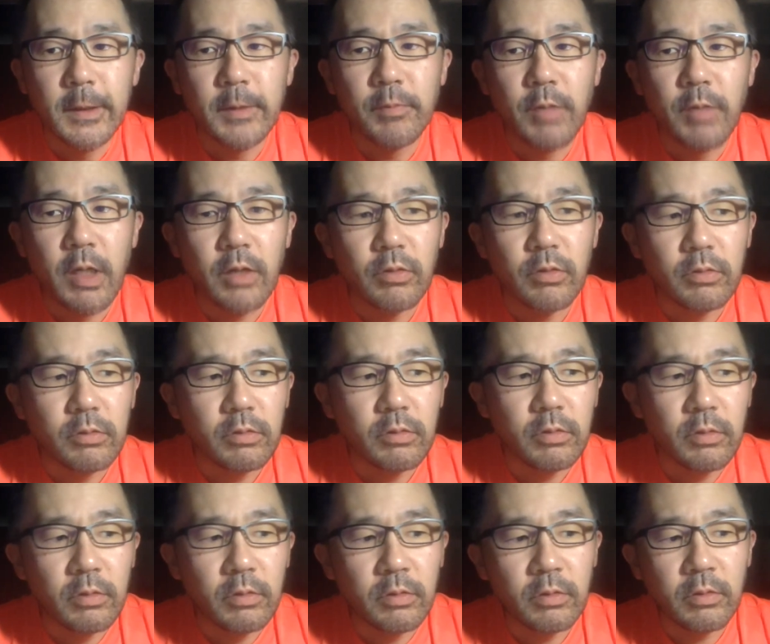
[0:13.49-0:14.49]
まああ
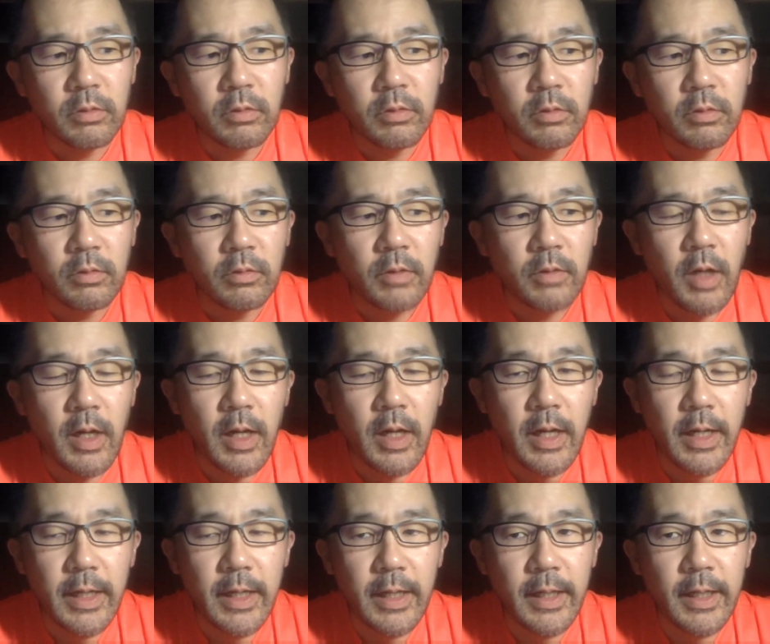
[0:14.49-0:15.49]
の、
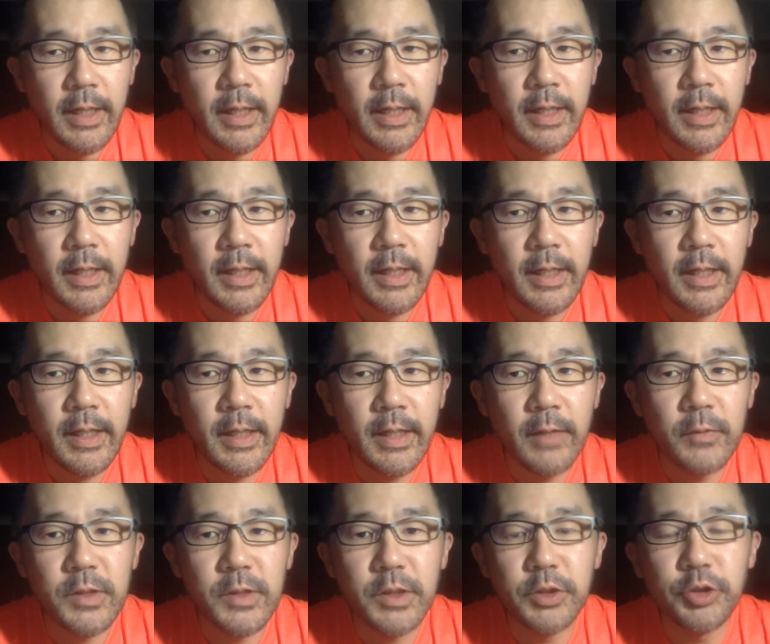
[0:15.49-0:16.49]
えー、
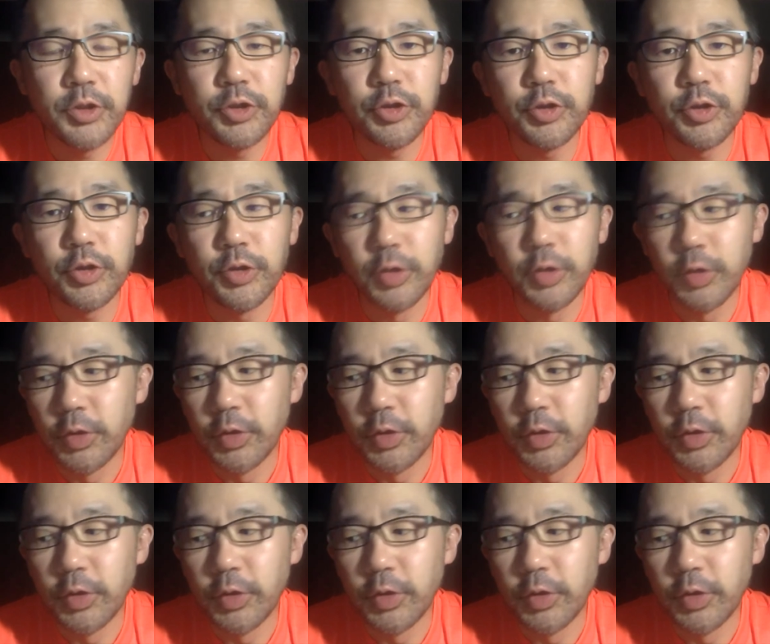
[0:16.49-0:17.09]
午前中、